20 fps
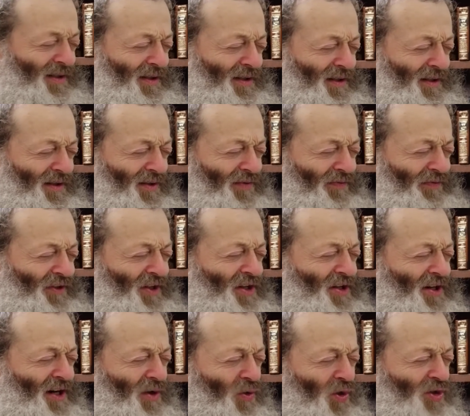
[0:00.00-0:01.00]
Э,
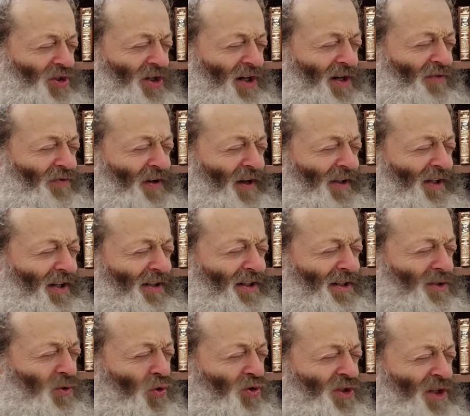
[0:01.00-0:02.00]
видеть хорошее в
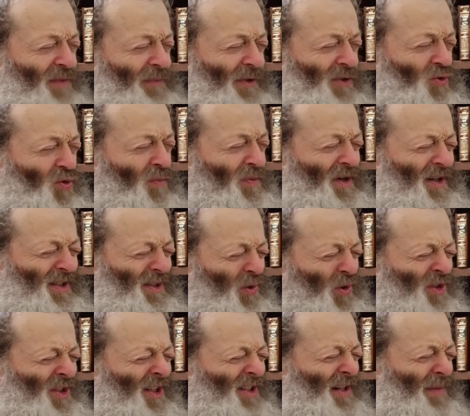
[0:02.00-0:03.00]
каких-то сложных поступках,
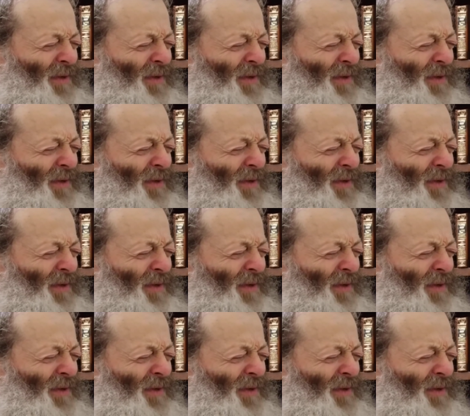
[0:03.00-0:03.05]
сложных